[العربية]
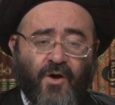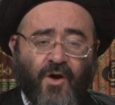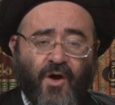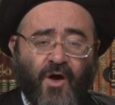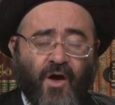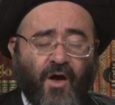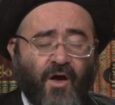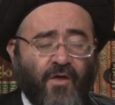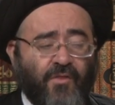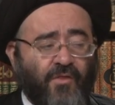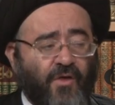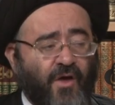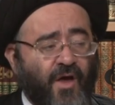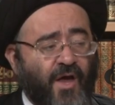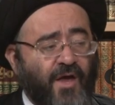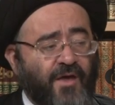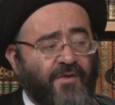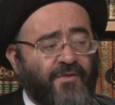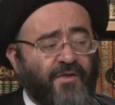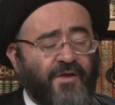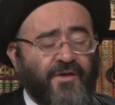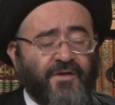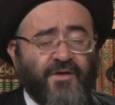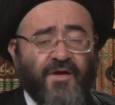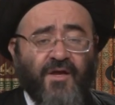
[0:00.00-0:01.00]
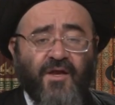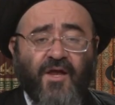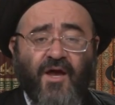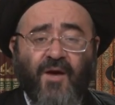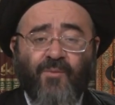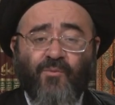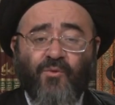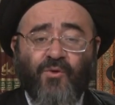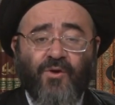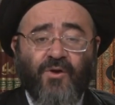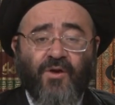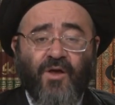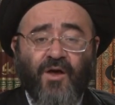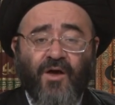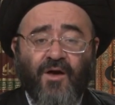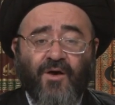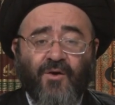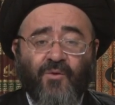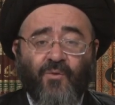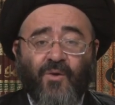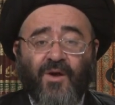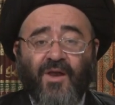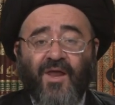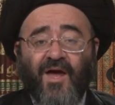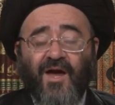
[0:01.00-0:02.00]
هذا أيضا كلام الله
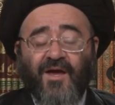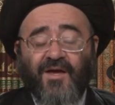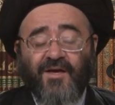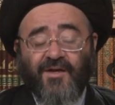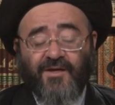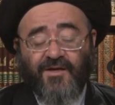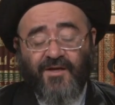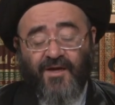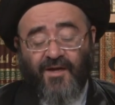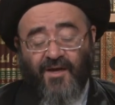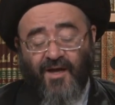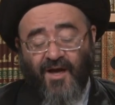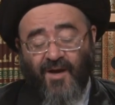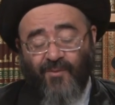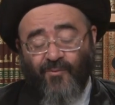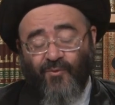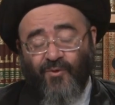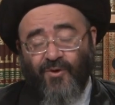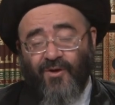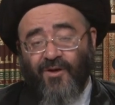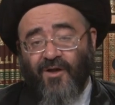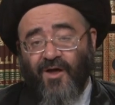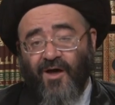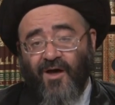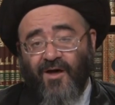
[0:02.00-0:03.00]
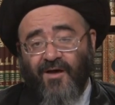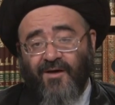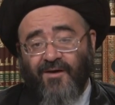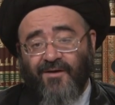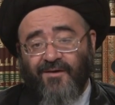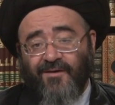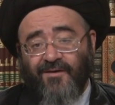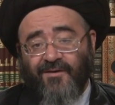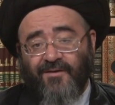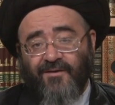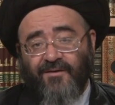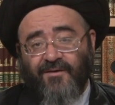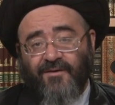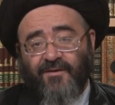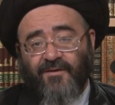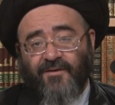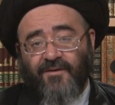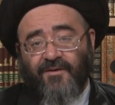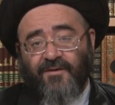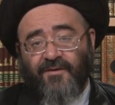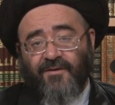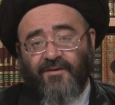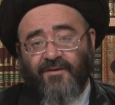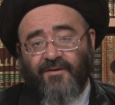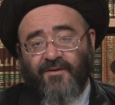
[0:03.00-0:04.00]
ولكن كلام الله
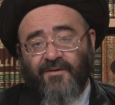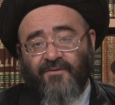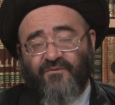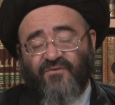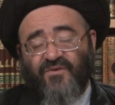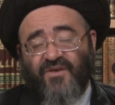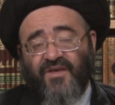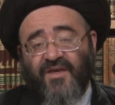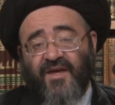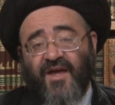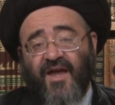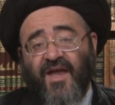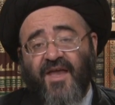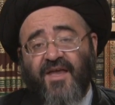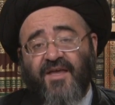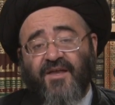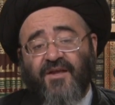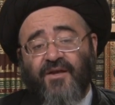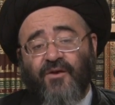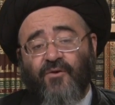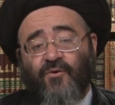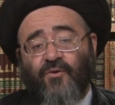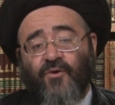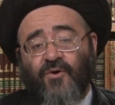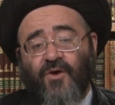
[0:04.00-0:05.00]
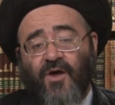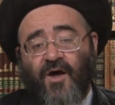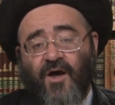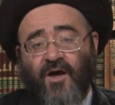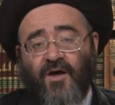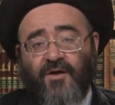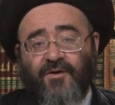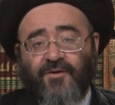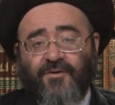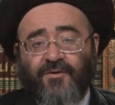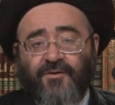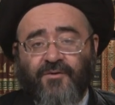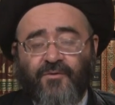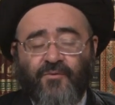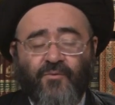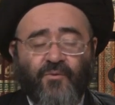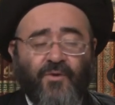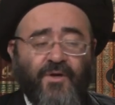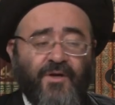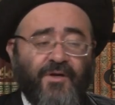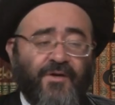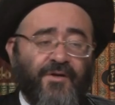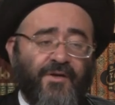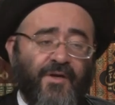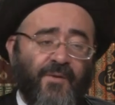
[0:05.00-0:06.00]
في غير القرآن
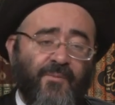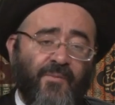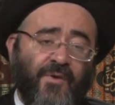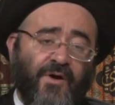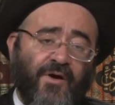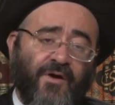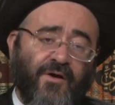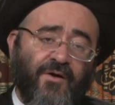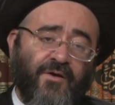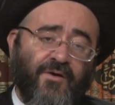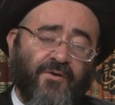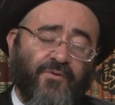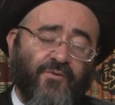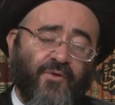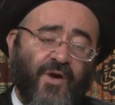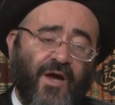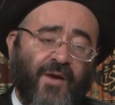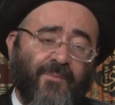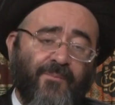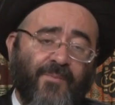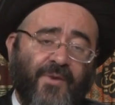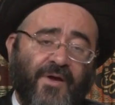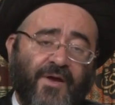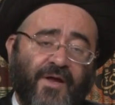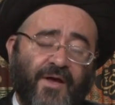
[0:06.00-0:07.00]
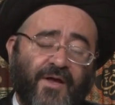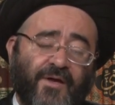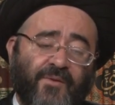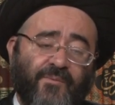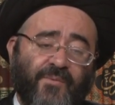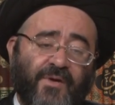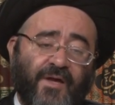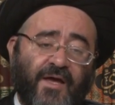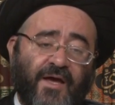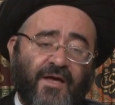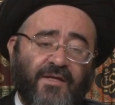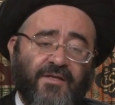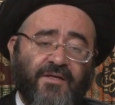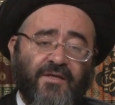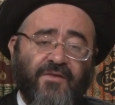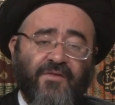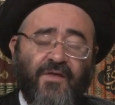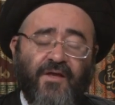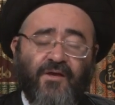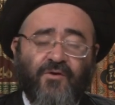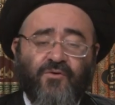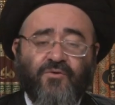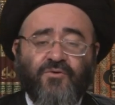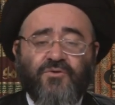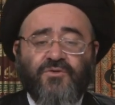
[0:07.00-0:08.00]
وإنما يعبر عنه بالحديث
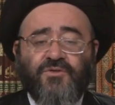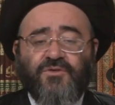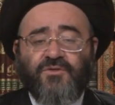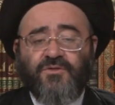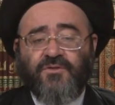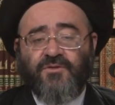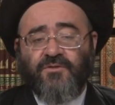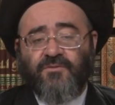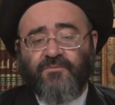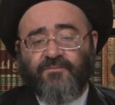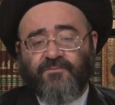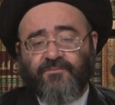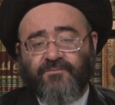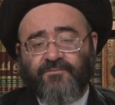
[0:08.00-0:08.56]
القدسي